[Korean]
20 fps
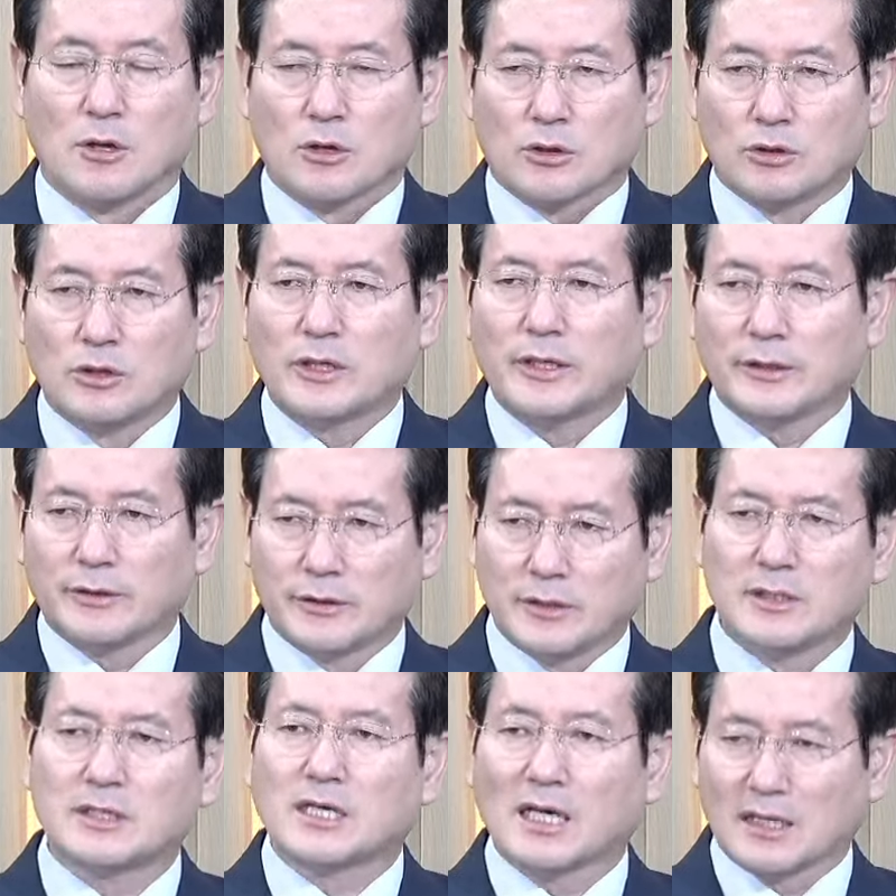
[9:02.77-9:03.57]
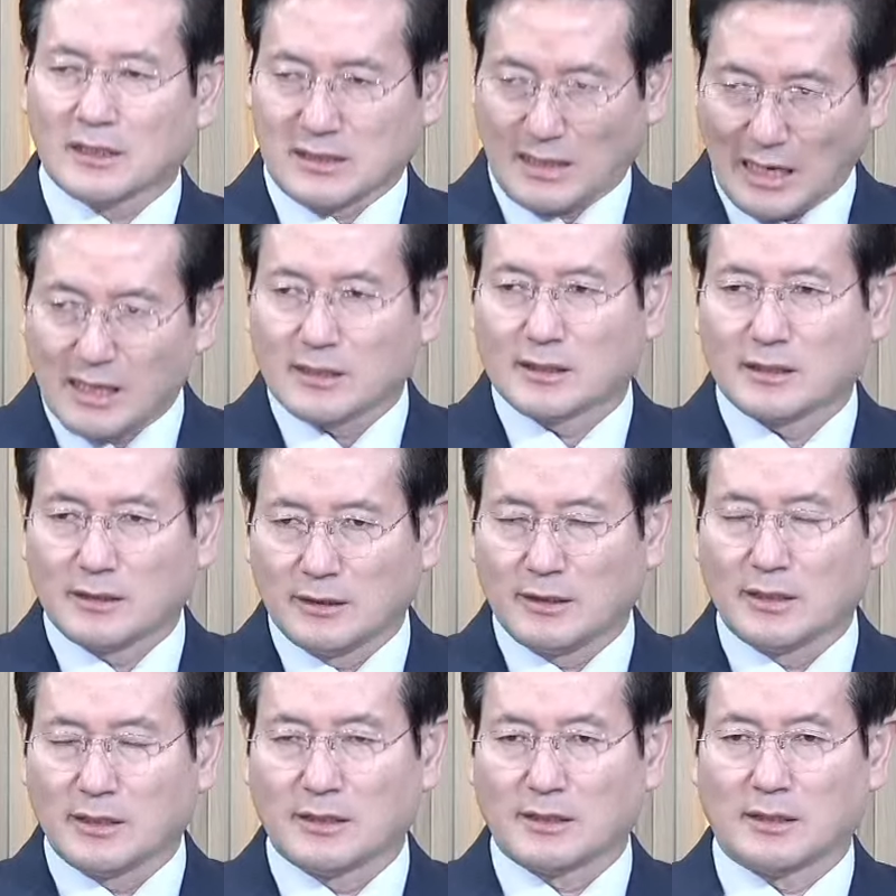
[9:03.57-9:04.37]
그게 네가 살
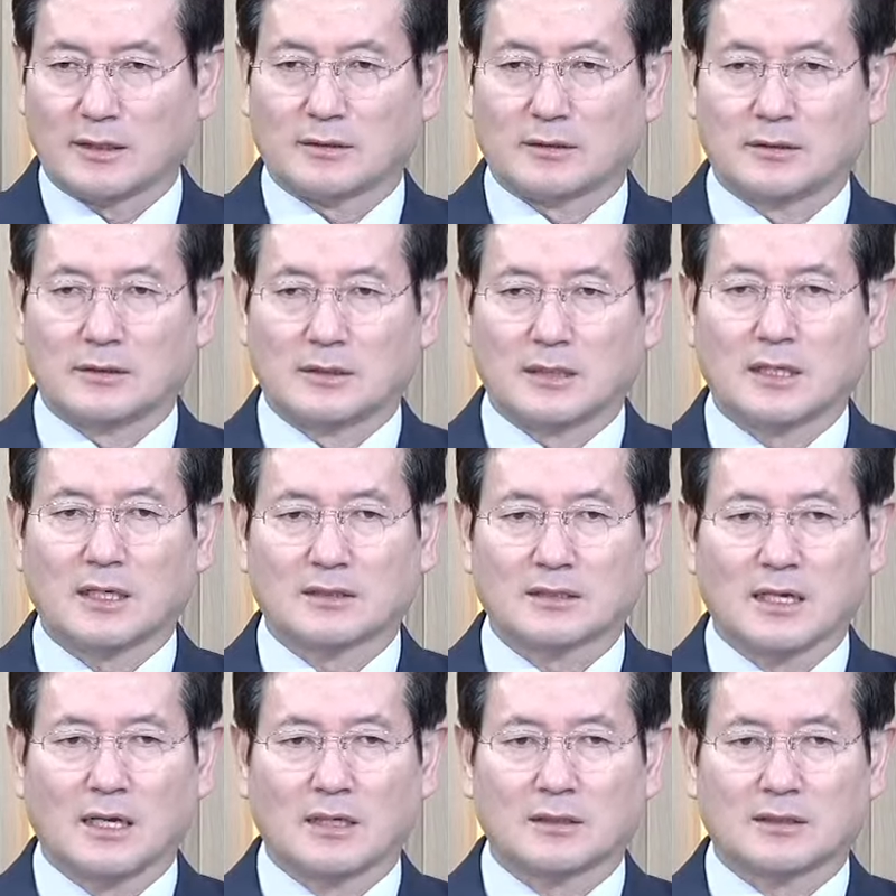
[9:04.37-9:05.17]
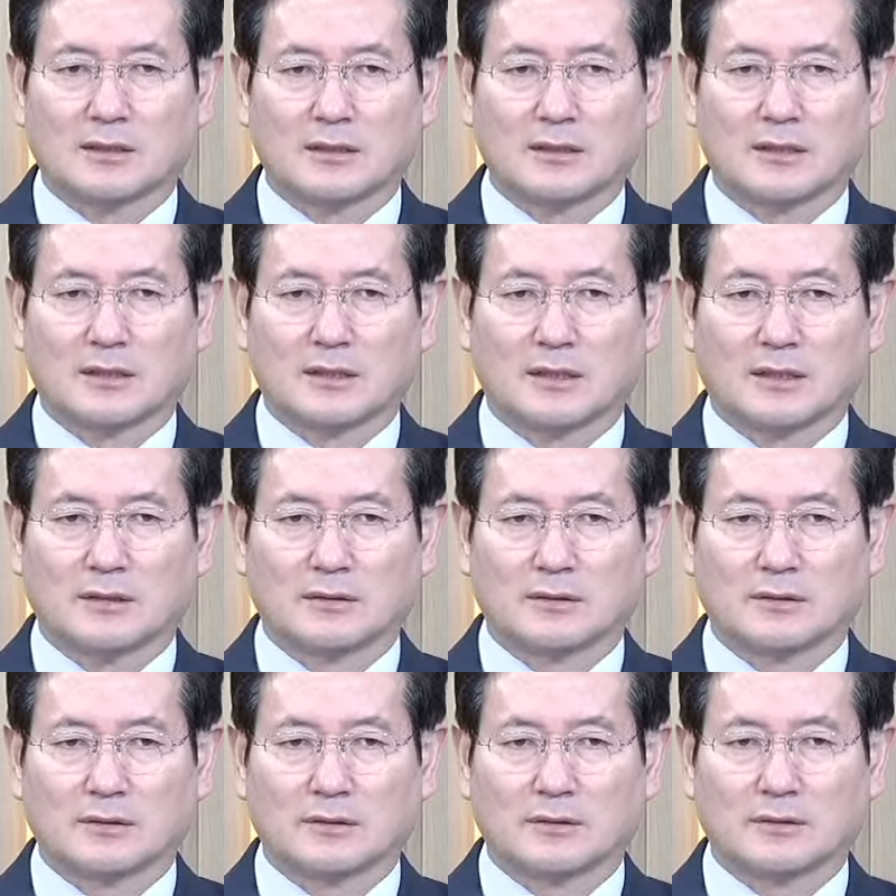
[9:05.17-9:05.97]
길이라는 거예요. 네가 살
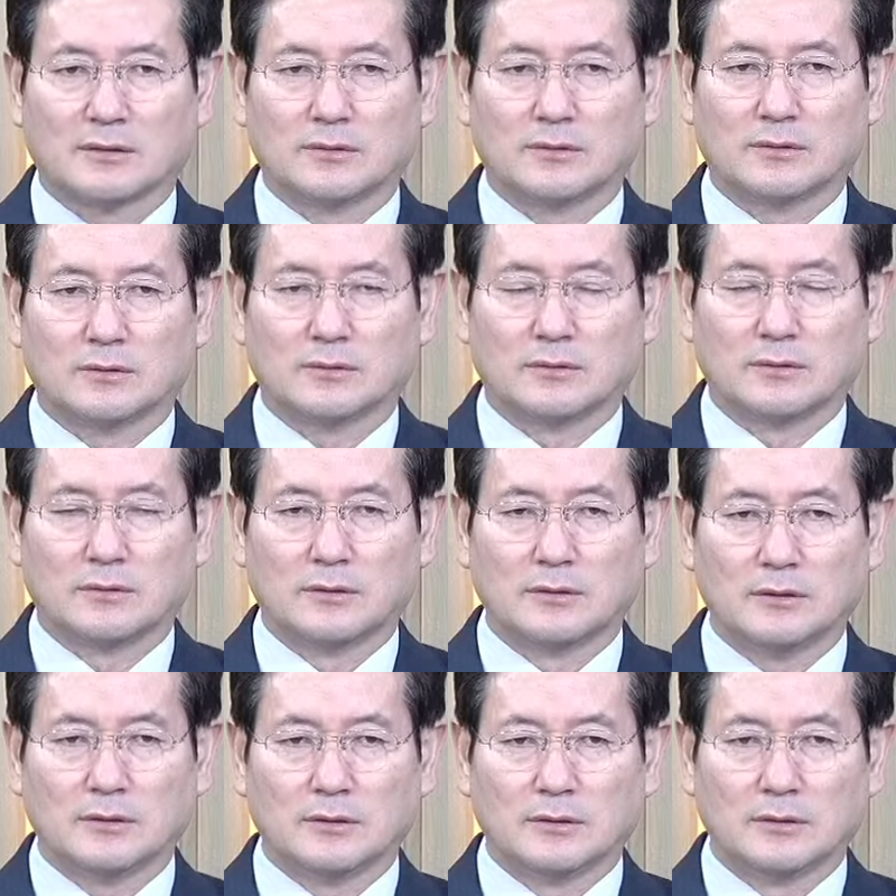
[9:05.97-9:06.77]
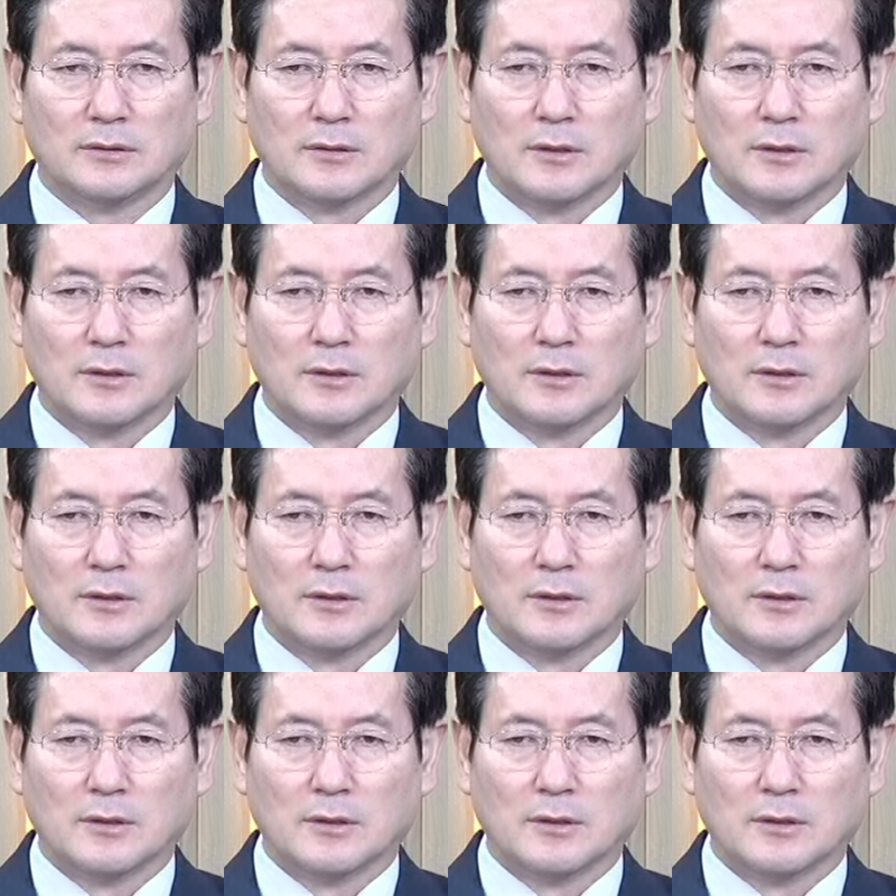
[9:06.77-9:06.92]
길이라는 거예요. 어?